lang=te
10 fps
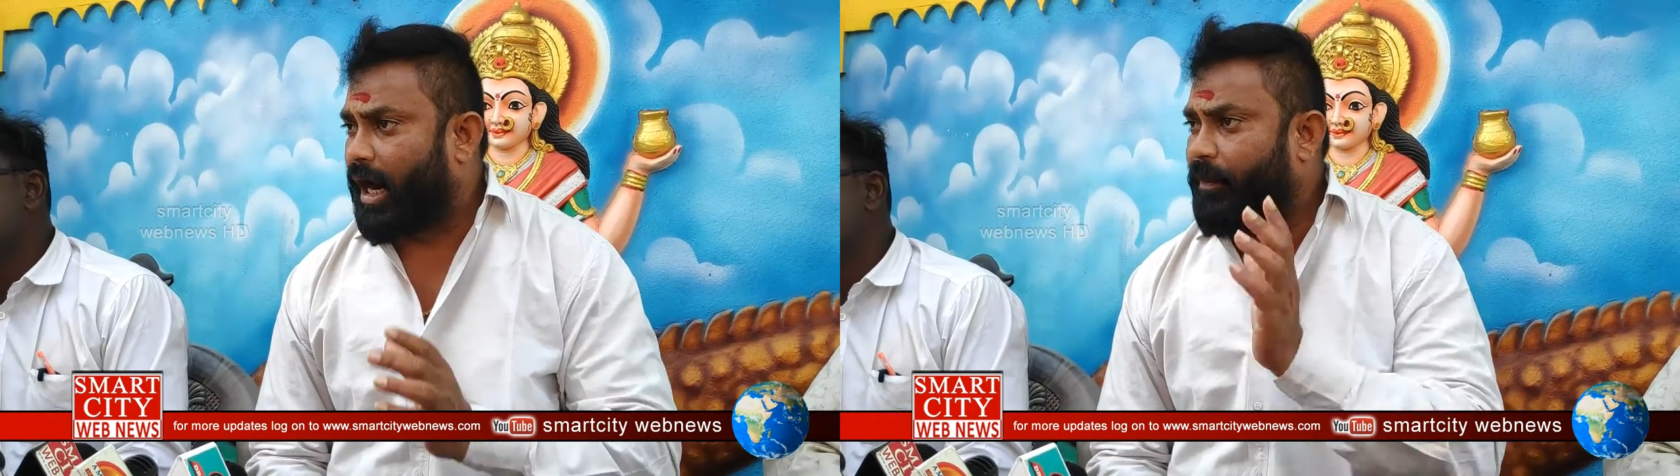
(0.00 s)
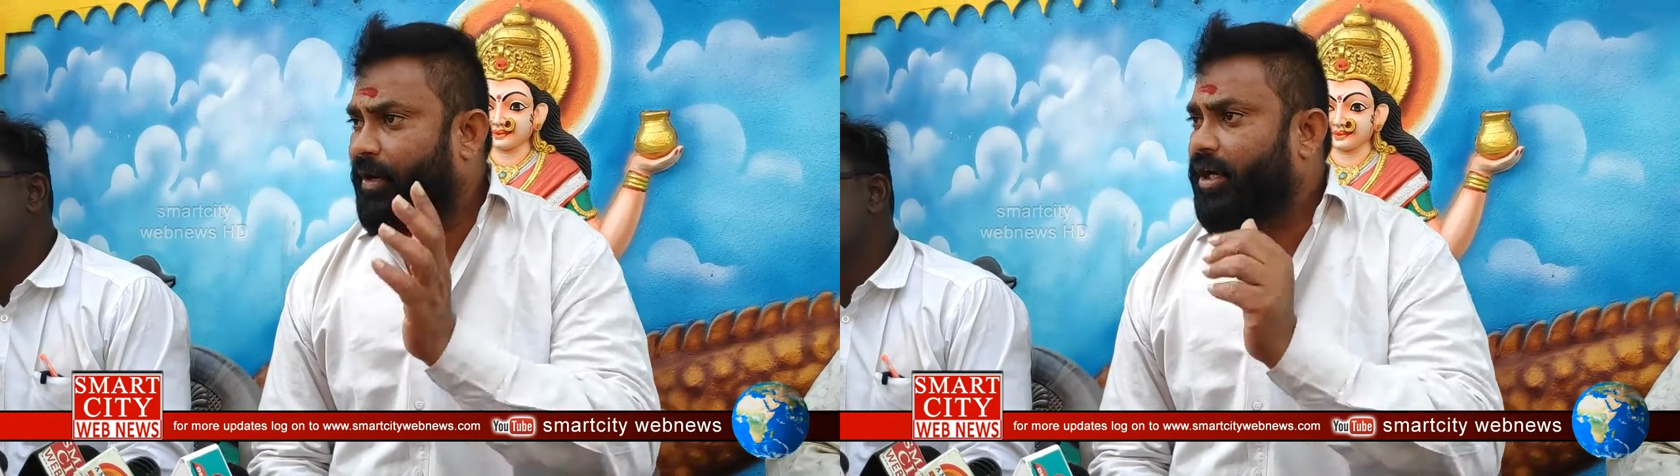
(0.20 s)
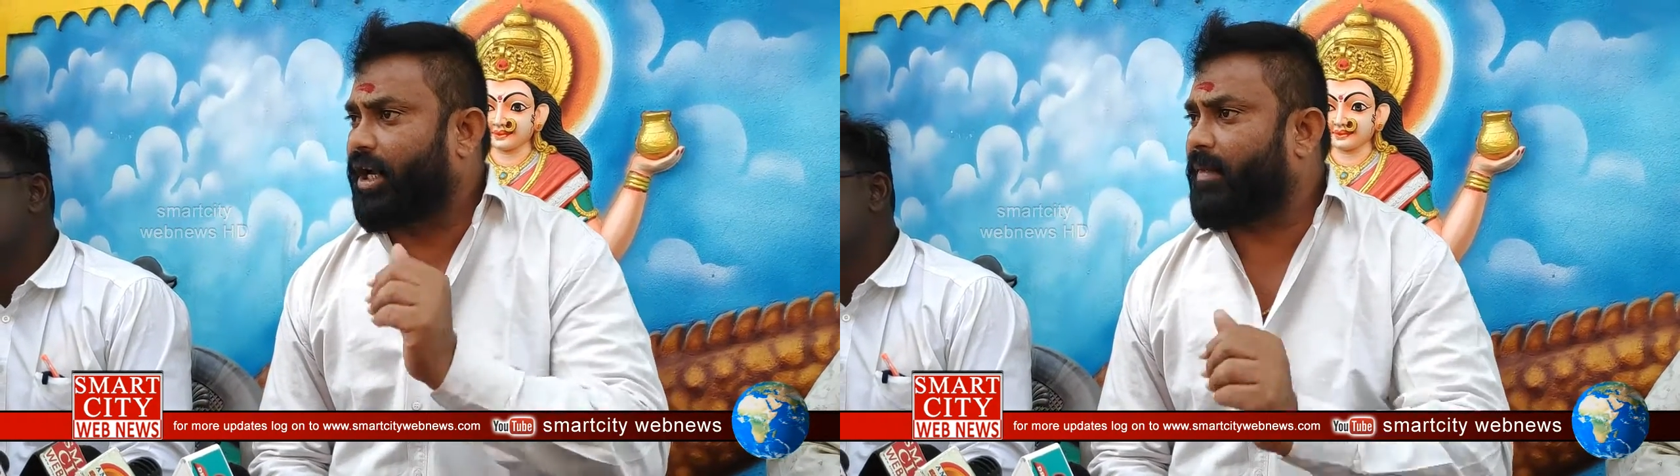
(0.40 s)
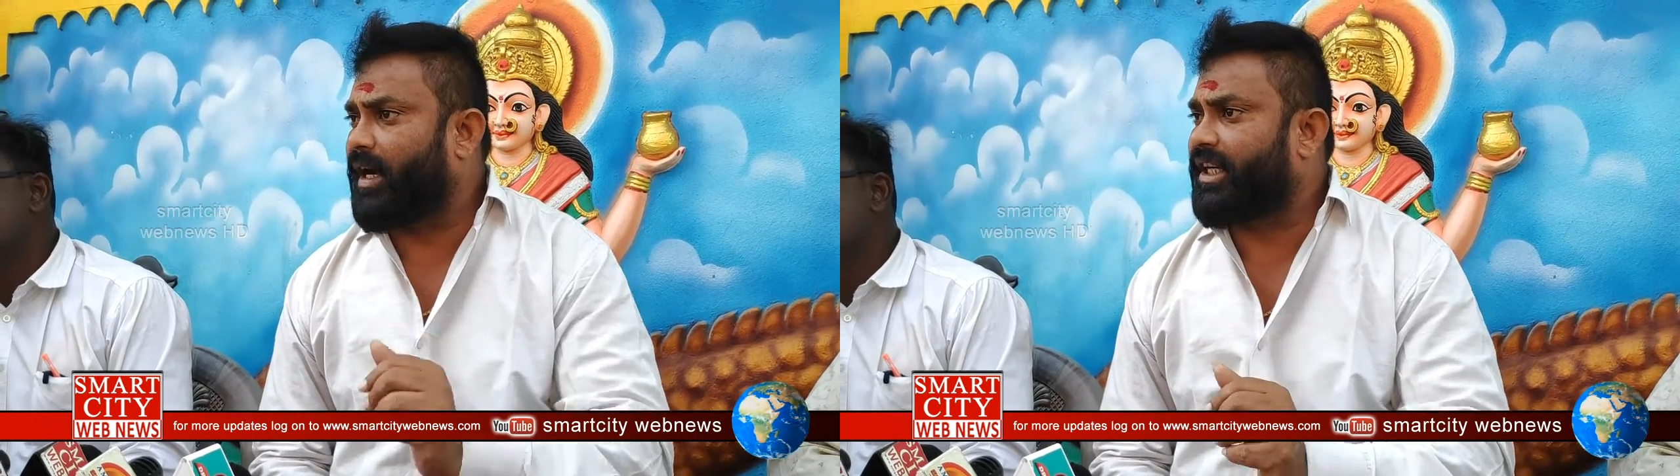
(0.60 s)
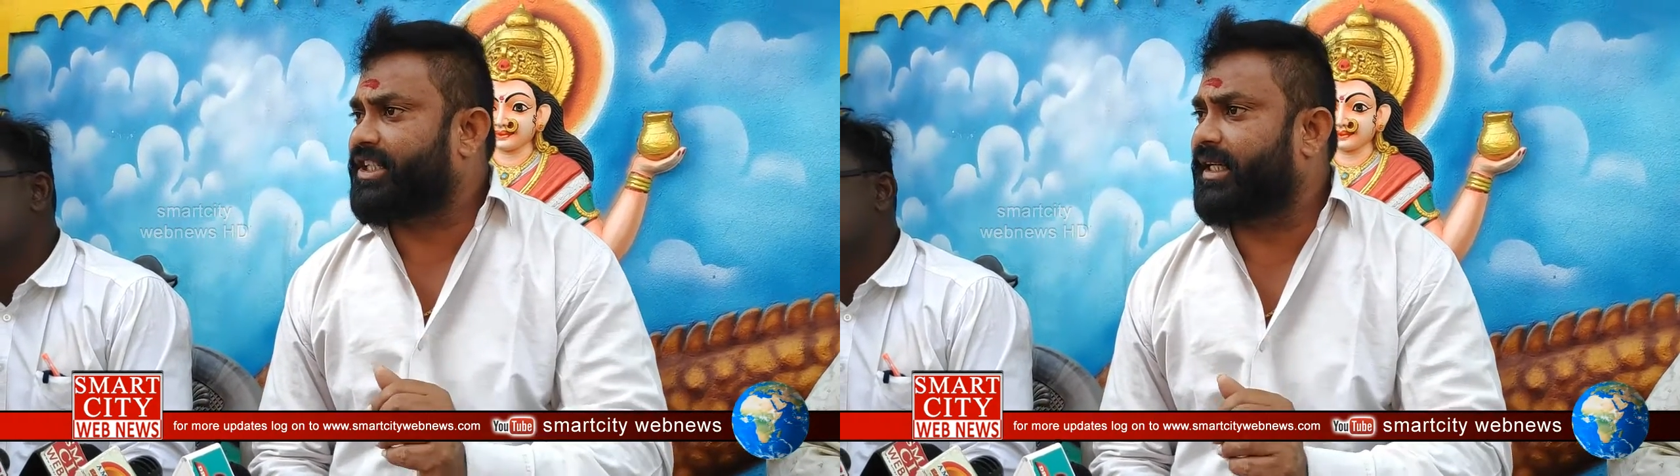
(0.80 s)
అప్పట్లో
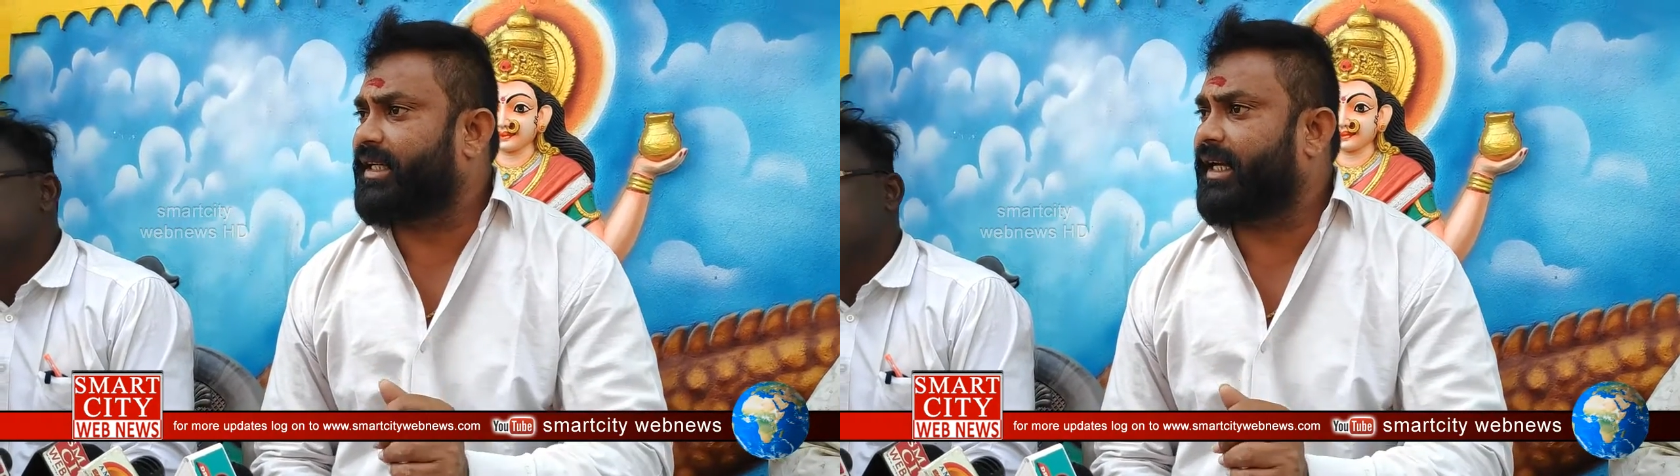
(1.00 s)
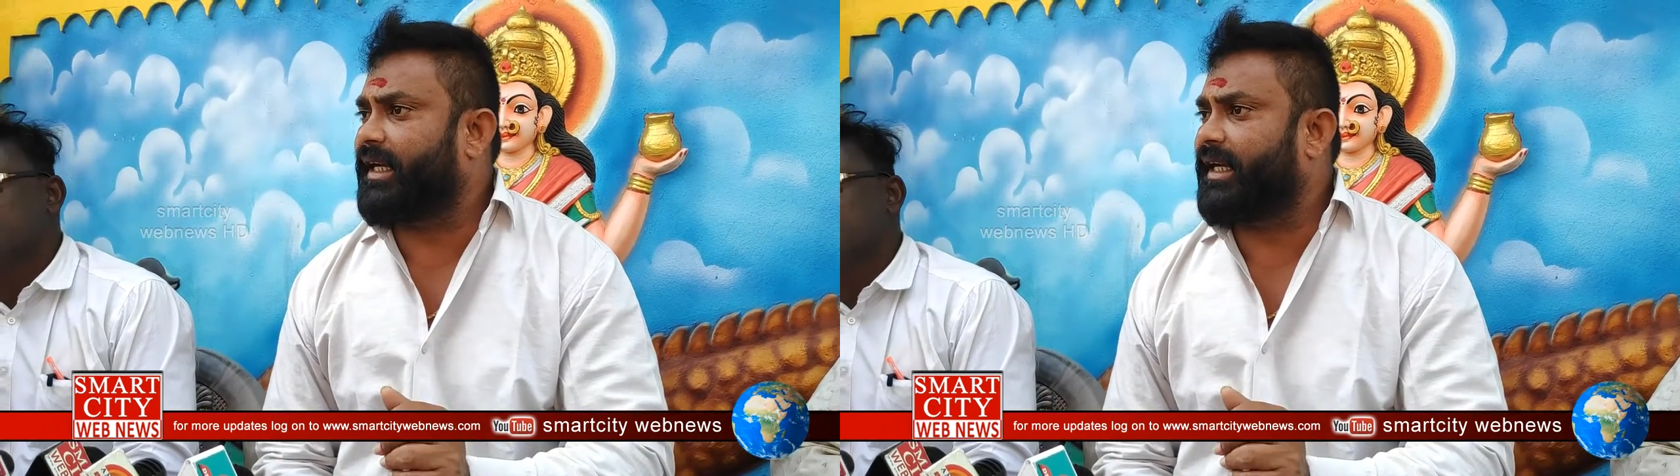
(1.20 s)
మాకు ఇచ్చింది